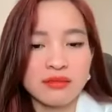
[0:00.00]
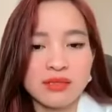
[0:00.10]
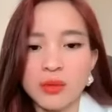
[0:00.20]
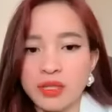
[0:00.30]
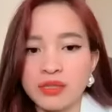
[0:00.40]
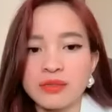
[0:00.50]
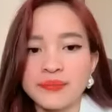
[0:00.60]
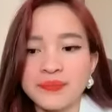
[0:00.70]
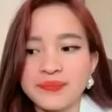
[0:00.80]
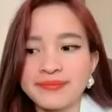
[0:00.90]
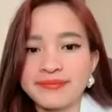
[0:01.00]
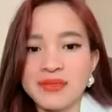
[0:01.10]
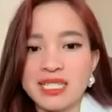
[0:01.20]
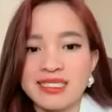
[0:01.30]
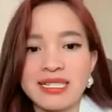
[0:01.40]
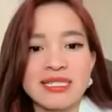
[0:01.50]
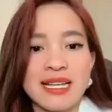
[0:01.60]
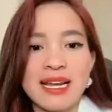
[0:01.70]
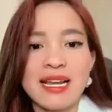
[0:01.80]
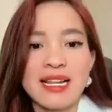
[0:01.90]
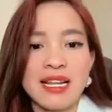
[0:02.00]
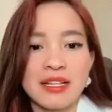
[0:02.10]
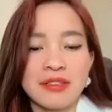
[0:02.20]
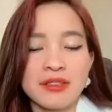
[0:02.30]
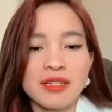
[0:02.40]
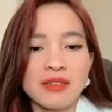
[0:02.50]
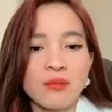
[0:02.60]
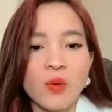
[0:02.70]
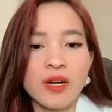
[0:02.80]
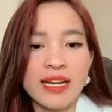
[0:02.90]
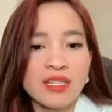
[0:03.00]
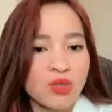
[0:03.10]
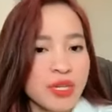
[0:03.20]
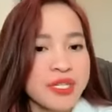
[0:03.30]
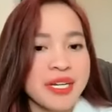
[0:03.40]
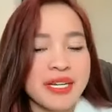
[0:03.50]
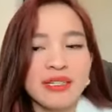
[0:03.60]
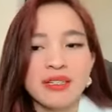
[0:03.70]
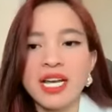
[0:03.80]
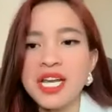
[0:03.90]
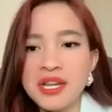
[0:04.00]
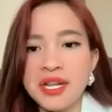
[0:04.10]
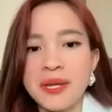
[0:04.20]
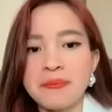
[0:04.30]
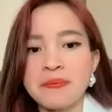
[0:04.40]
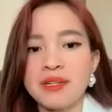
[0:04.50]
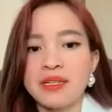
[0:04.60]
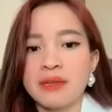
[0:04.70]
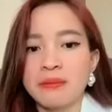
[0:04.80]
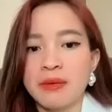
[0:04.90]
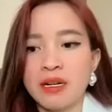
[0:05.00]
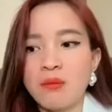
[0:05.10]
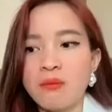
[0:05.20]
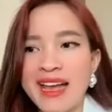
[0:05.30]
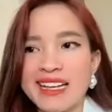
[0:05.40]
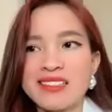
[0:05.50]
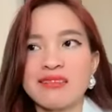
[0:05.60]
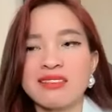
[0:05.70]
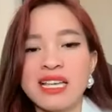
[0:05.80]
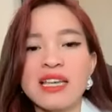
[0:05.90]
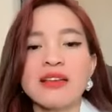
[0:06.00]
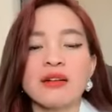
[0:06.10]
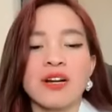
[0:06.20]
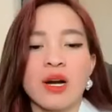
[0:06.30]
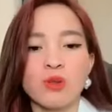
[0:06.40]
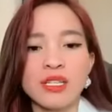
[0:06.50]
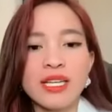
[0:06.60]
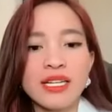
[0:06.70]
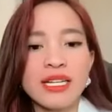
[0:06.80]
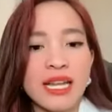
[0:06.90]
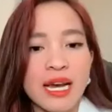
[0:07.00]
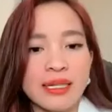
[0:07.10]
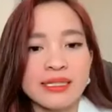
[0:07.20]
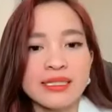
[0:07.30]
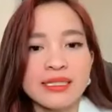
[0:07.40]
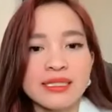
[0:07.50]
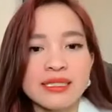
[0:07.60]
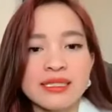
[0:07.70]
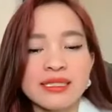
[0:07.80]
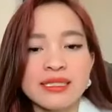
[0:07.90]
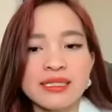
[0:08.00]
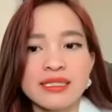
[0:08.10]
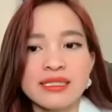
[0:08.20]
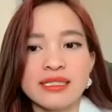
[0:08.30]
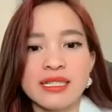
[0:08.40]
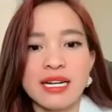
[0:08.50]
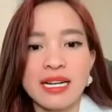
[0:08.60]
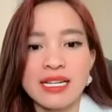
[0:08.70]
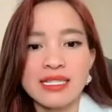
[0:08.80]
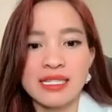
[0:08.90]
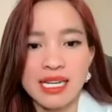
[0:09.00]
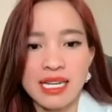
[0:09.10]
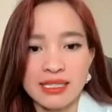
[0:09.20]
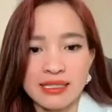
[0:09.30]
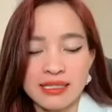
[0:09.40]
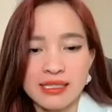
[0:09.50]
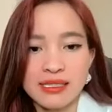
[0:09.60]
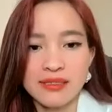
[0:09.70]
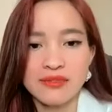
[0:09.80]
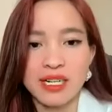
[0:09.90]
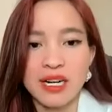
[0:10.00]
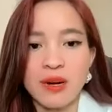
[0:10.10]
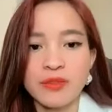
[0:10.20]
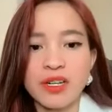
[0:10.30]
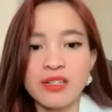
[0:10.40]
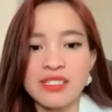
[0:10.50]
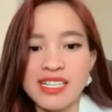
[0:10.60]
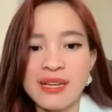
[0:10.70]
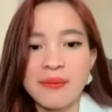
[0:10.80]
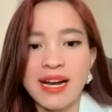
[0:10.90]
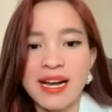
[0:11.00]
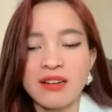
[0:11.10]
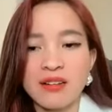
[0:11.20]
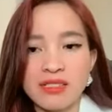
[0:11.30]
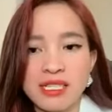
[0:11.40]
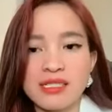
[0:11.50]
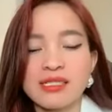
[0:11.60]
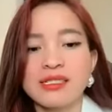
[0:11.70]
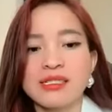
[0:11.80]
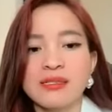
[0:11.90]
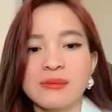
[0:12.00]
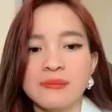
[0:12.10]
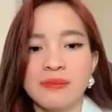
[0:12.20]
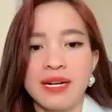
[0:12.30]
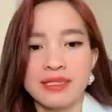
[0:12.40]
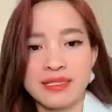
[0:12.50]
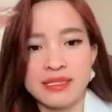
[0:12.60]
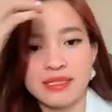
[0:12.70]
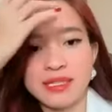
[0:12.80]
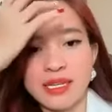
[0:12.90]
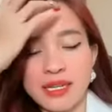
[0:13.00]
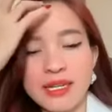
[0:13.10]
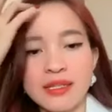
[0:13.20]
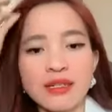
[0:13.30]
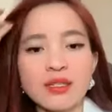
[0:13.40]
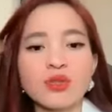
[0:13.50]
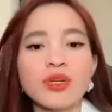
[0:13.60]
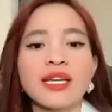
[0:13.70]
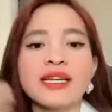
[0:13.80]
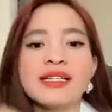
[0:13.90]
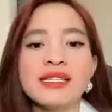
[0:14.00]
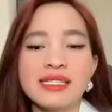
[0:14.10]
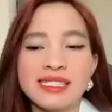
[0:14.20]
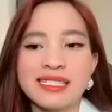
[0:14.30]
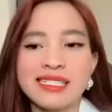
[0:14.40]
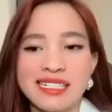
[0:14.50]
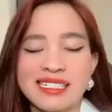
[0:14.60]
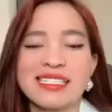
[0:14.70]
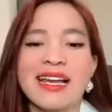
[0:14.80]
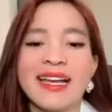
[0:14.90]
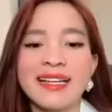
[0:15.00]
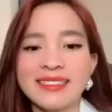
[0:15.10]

tiêu cực. Sạch sẽ ở đây là một cái suy nghĩ, những cái ý niệm mà nó mang cái sự xây dựng và cầu tiến đi lên. À, các anh chị nha. Và không có chê bai oán trách, mà chỉ là những cái suy nghĩ sạch sẽ.